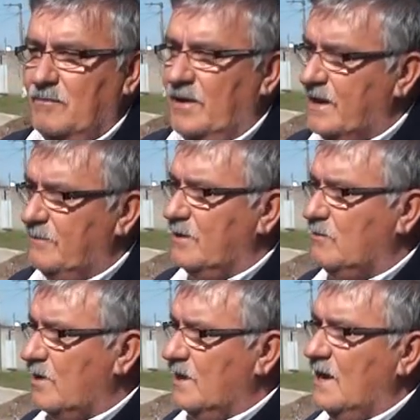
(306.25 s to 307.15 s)
van a ver
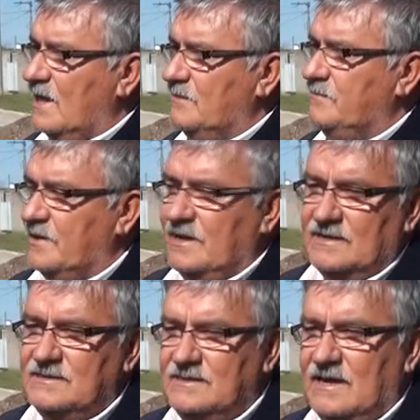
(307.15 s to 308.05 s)
cuál es la
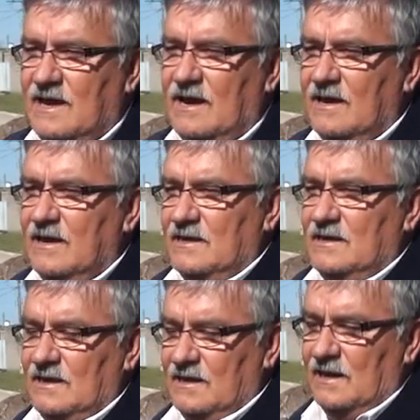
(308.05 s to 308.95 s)
diferencia
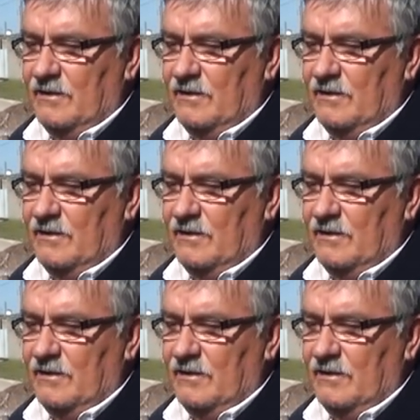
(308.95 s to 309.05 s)
y,